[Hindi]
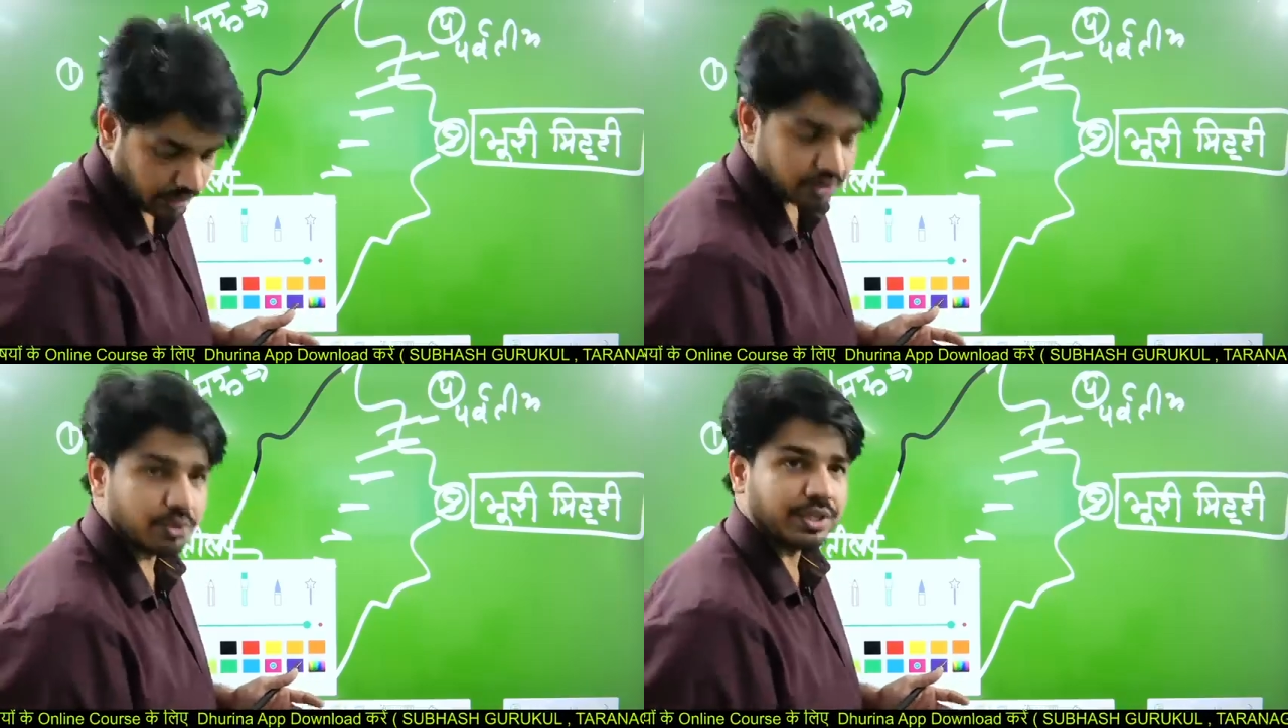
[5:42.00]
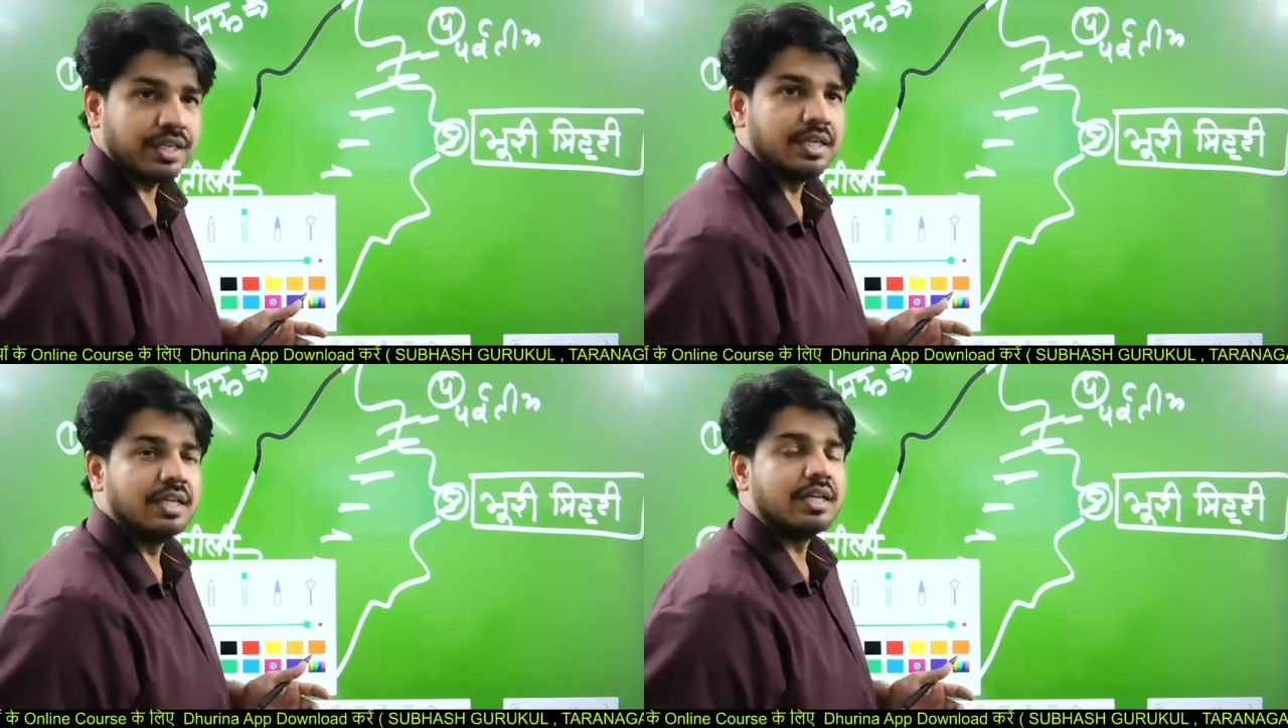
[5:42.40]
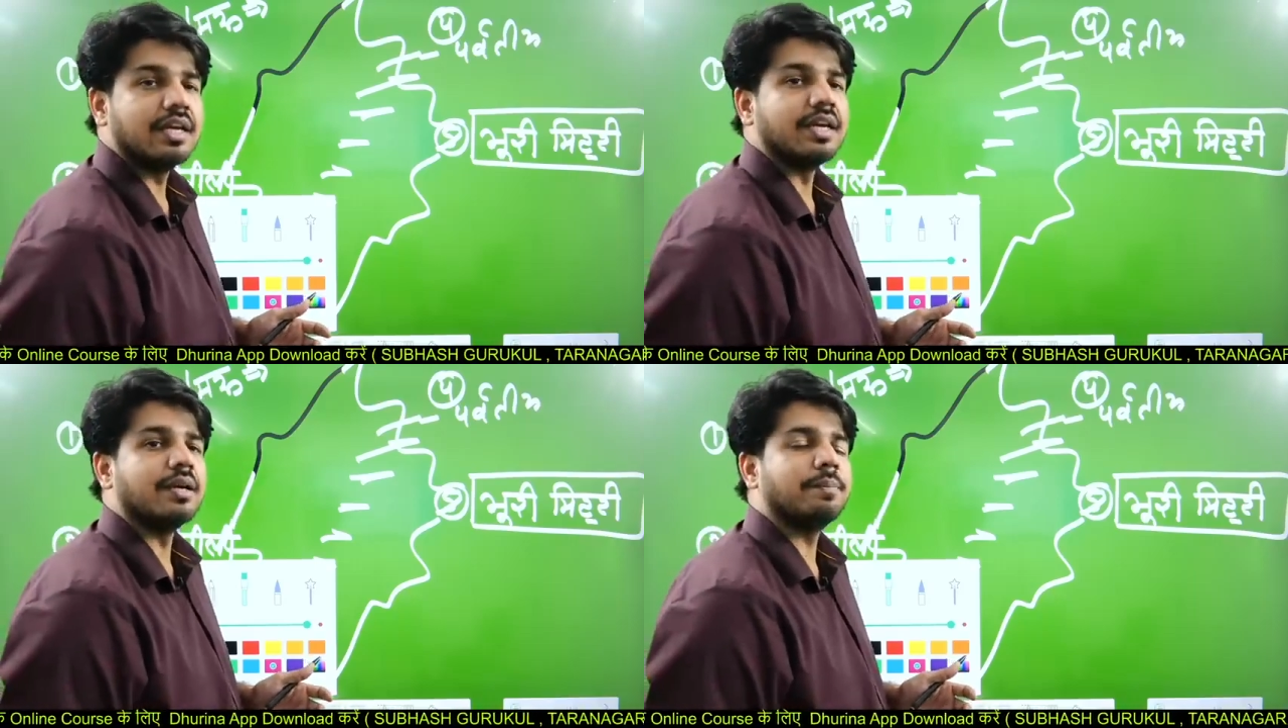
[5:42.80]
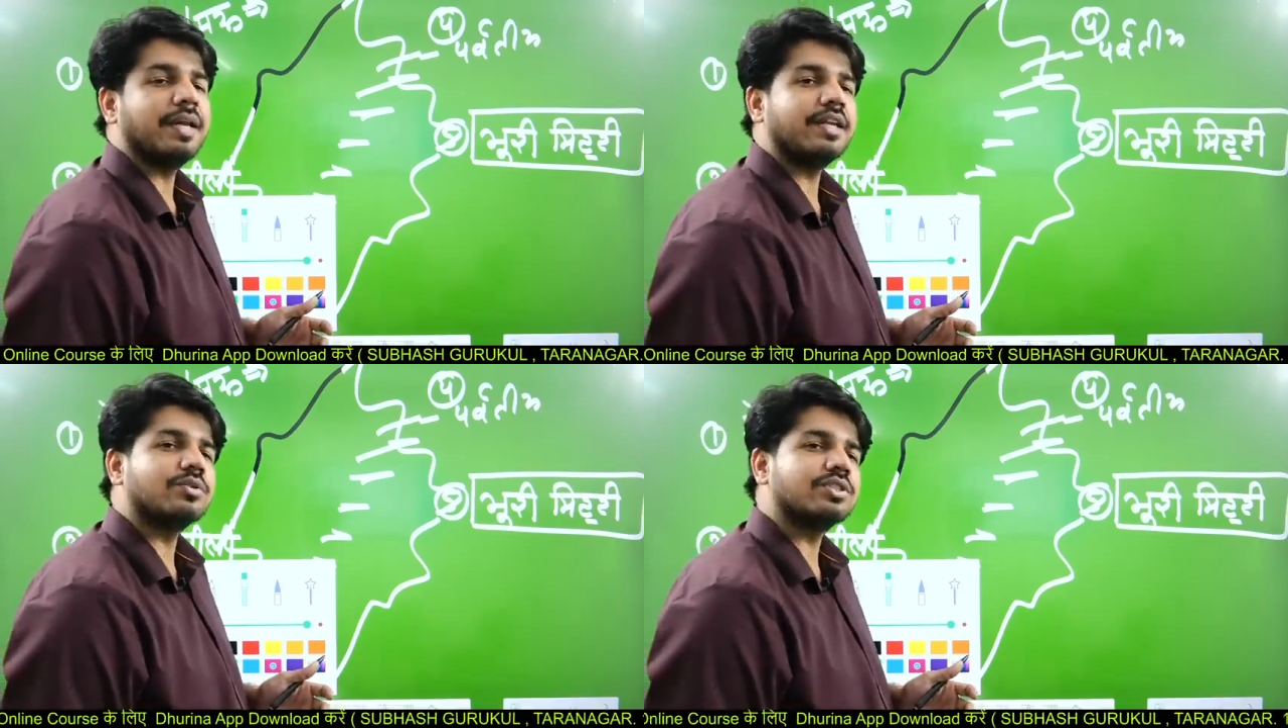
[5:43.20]
सॉरी
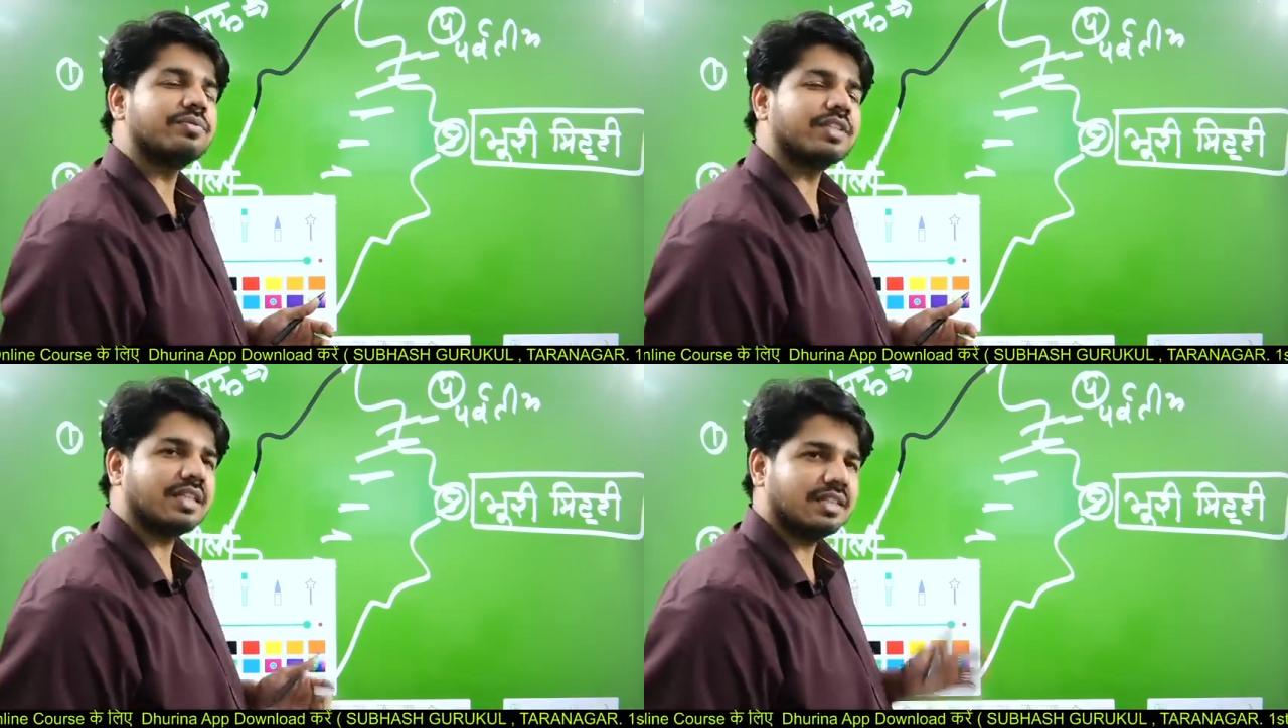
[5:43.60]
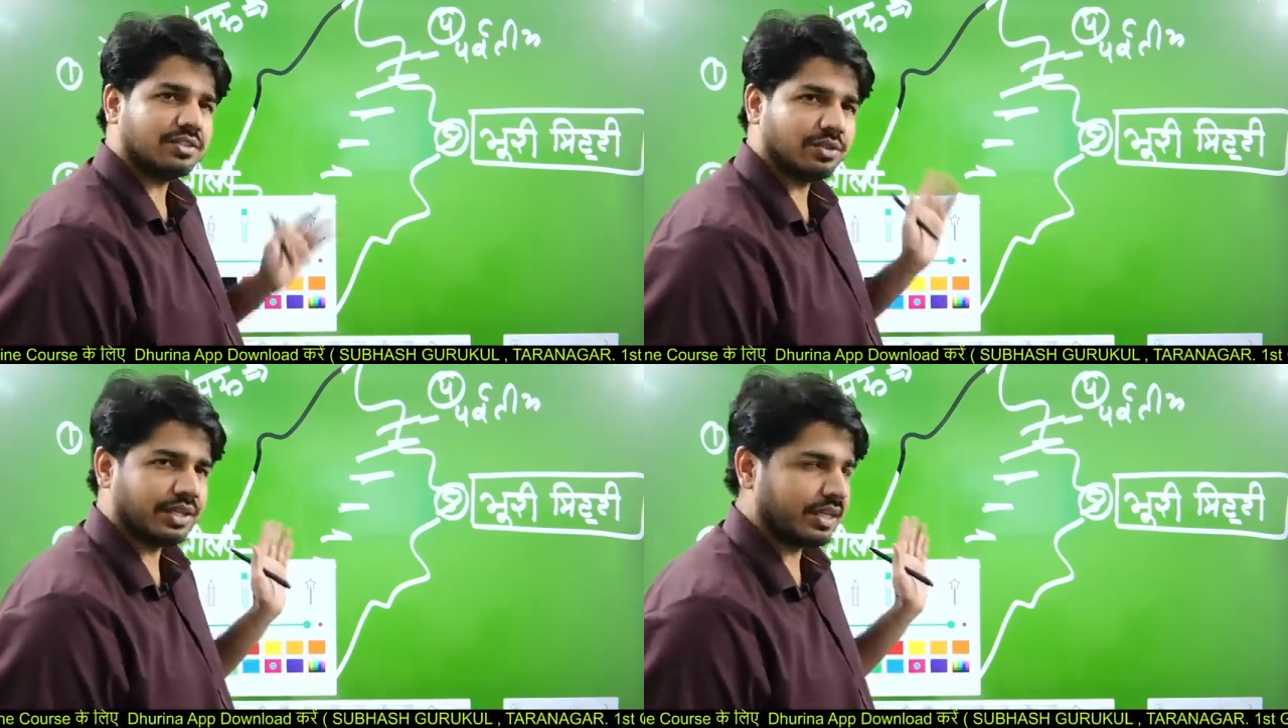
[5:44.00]
पहली कौन सी बताई थी सॉरी